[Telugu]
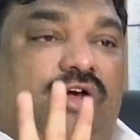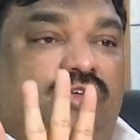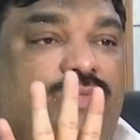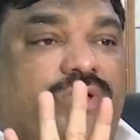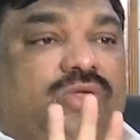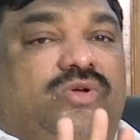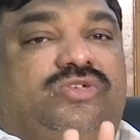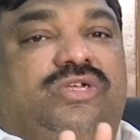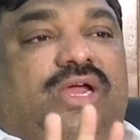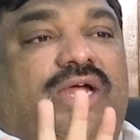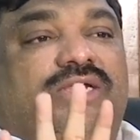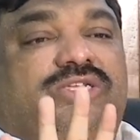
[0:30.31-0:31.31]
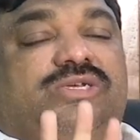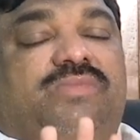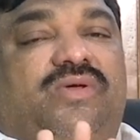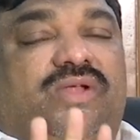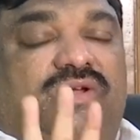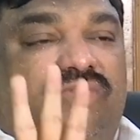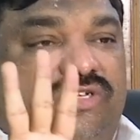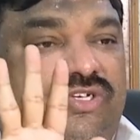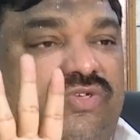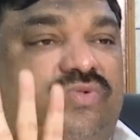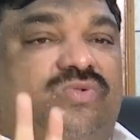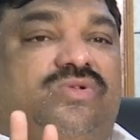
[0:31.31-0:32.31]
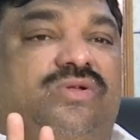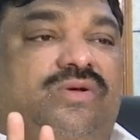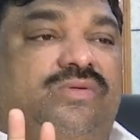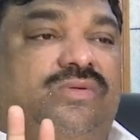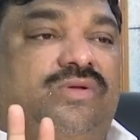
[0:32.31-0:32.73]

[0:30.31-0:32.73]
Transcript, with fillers: గవర్నమెంట్లు వచ్చిన కాడి నుంచి మేము రిక్వెస్ట్ చేసుకుంటున్నాం